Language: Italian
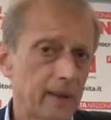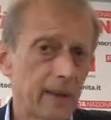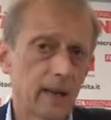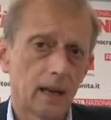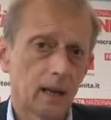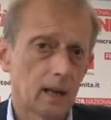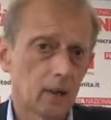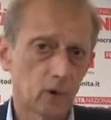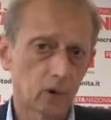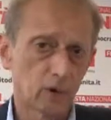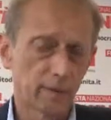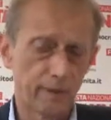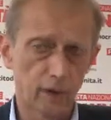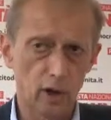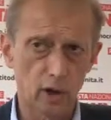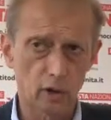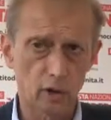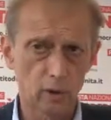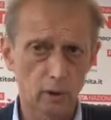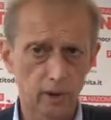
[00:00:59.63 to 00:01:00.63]
e lo
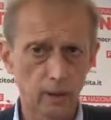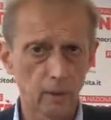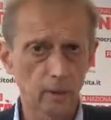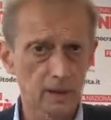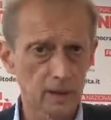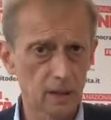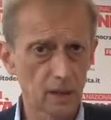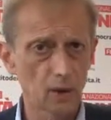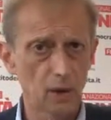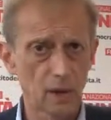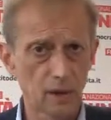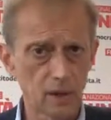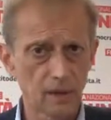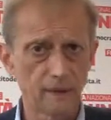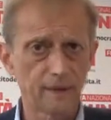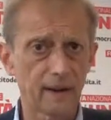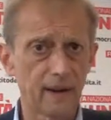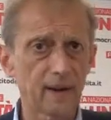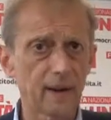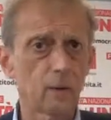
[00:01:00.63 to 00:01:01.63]
sforzo che in queste ore
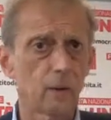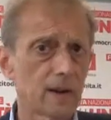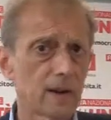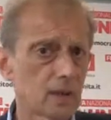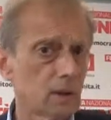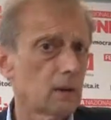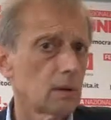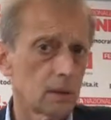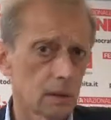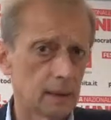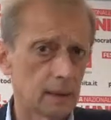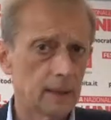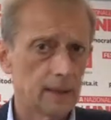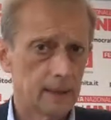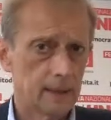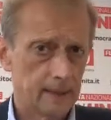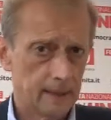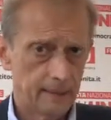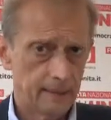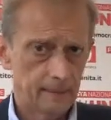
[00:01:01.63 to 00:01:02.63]
si fa è
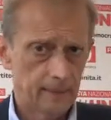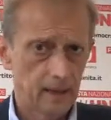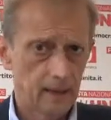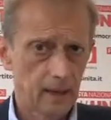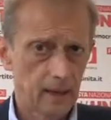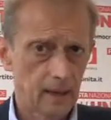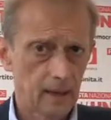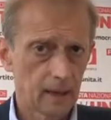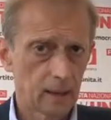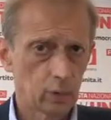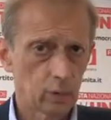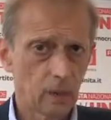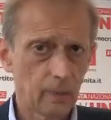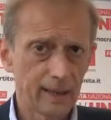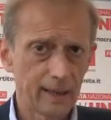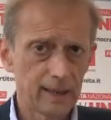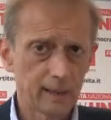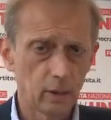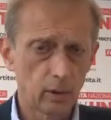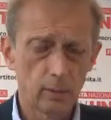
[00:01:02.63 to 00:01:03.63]
questo
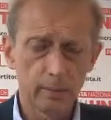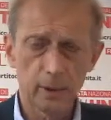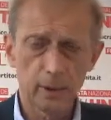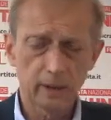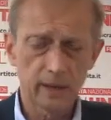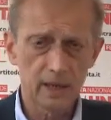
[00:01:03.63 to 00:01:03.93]
naturalmente non può